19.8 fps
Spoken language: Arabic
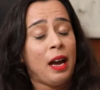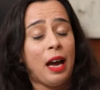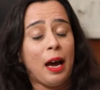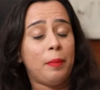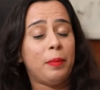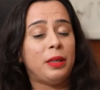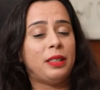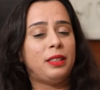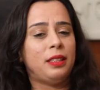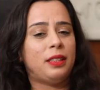
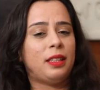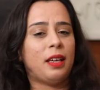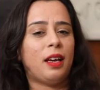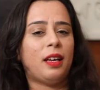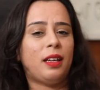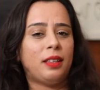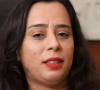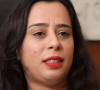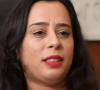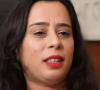اما
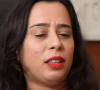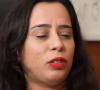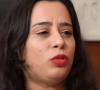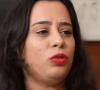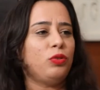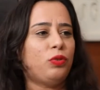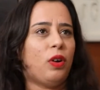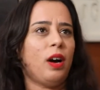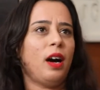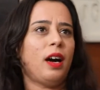سي سيتان
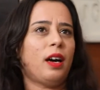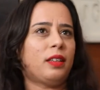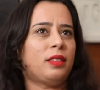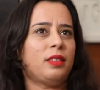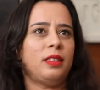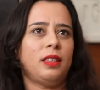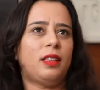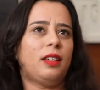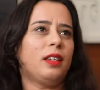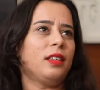دوفوار
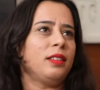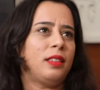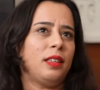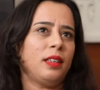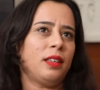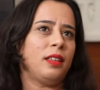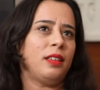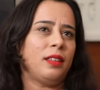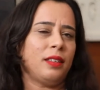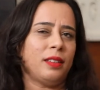سي
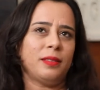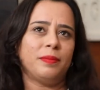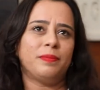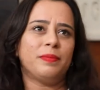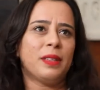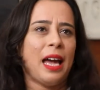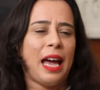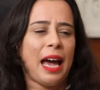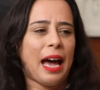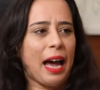سي
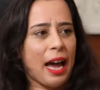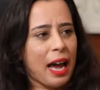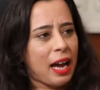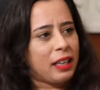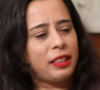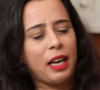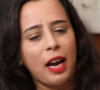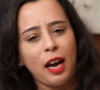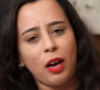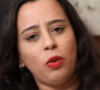
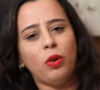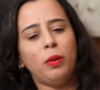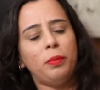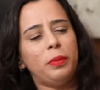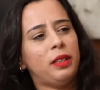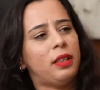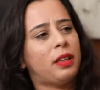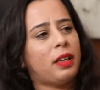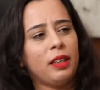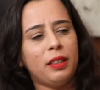حاجه اقوى
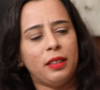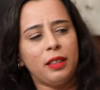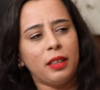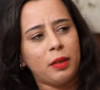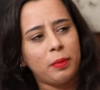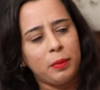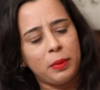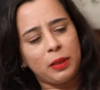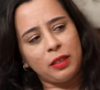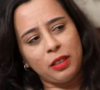منك
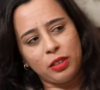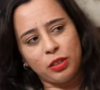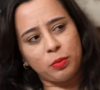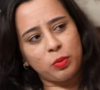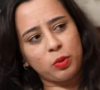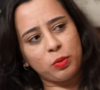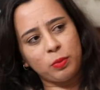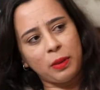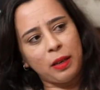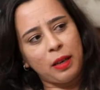انك ما
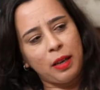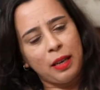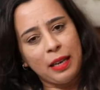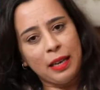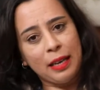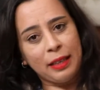تنجمش ما